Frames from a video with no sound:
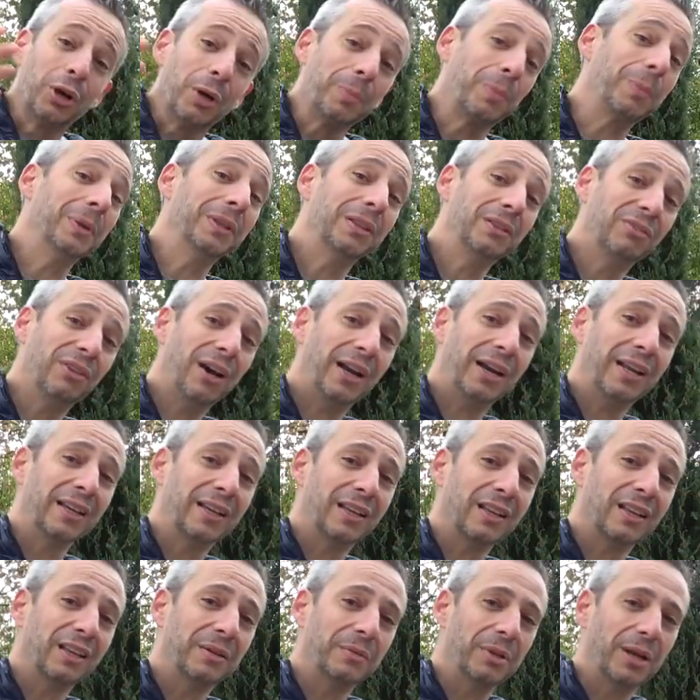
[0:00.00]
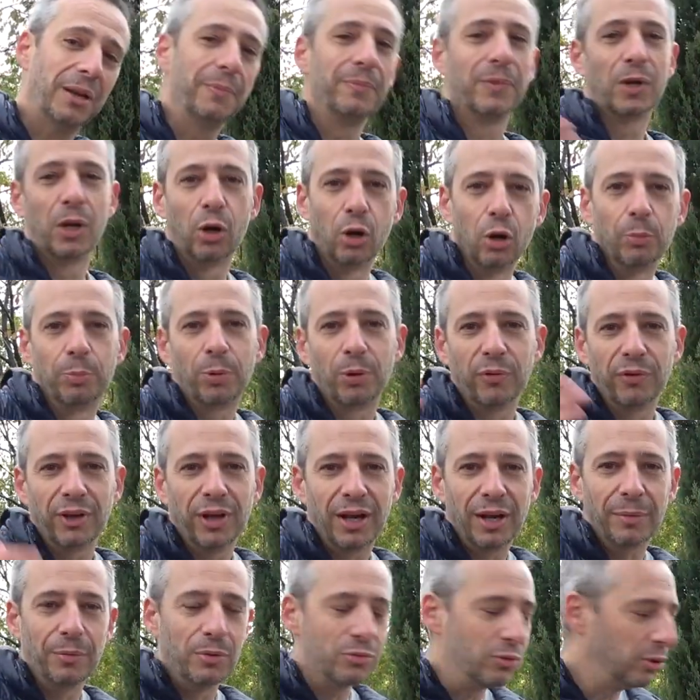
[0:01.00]
che promette di fare è incredibile. Lo
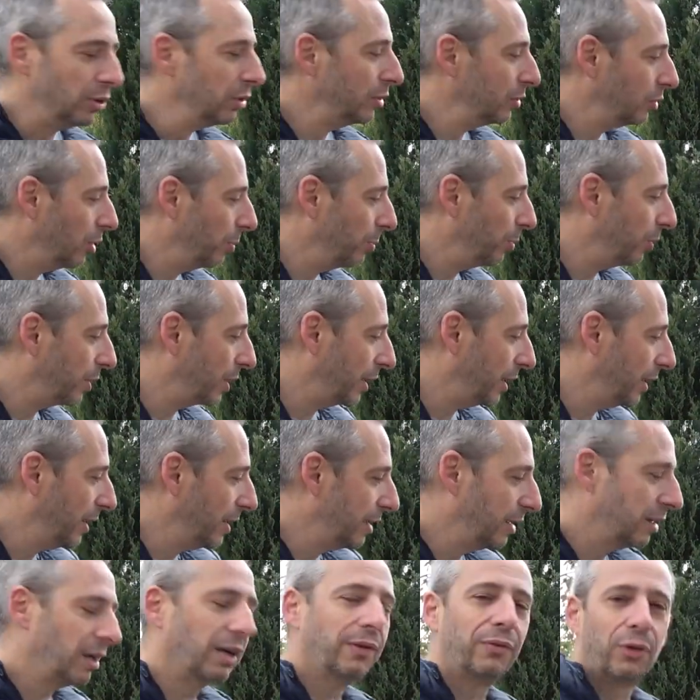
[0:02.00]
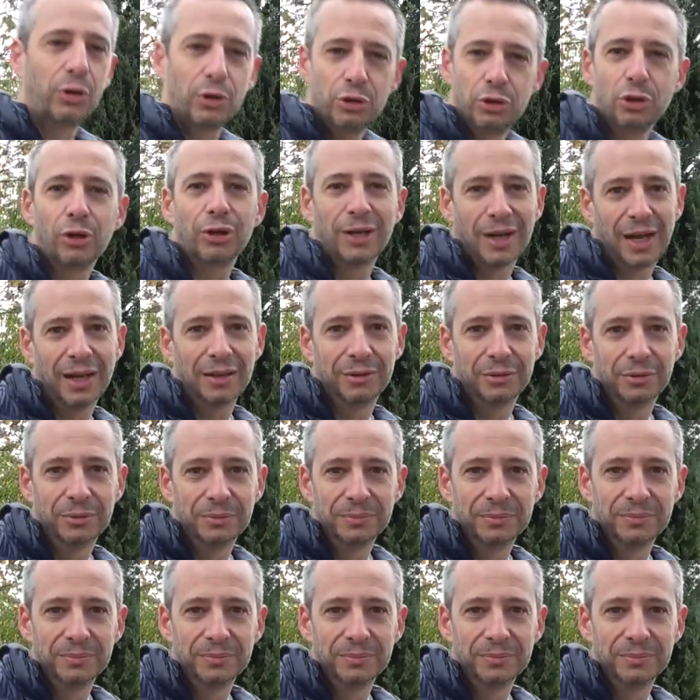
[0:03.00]
proveremo dopo che l'avrò aggiornato.